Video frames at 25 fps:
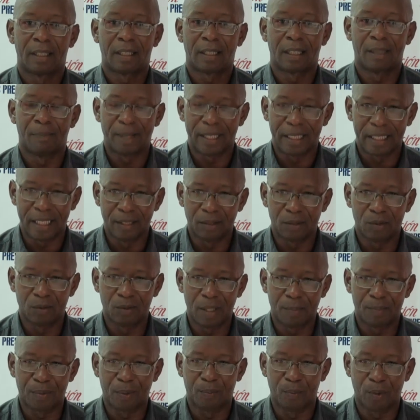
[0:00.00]
Represento
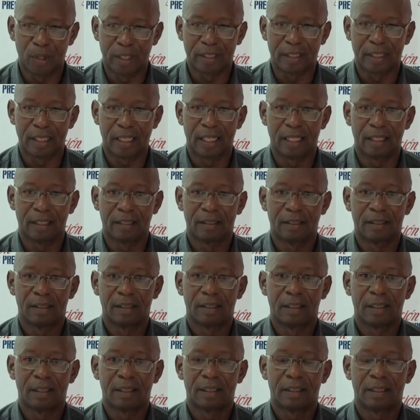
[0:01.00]
una propuesta
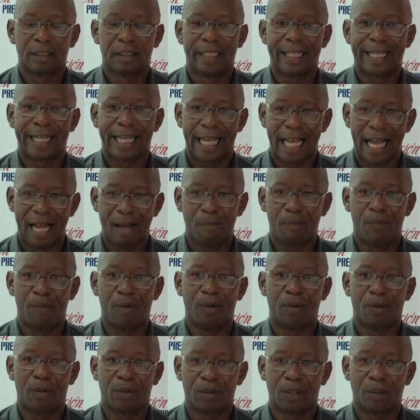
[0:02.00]
de
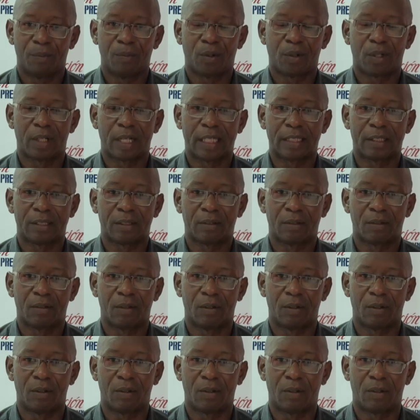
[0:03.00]
cambio
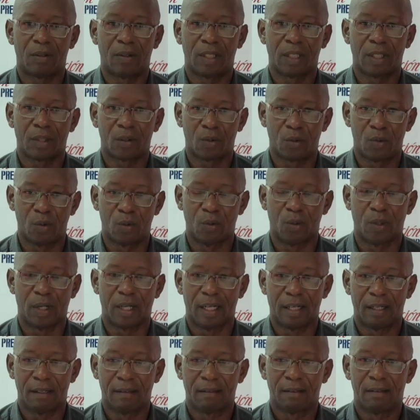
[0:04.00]
democrático en
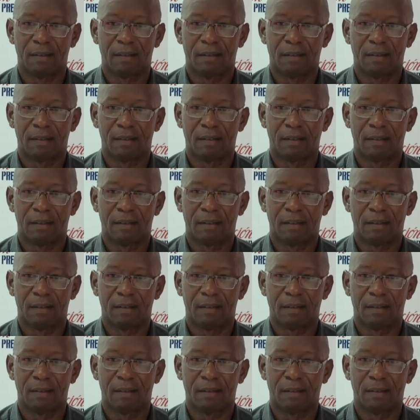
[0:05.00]
Cuba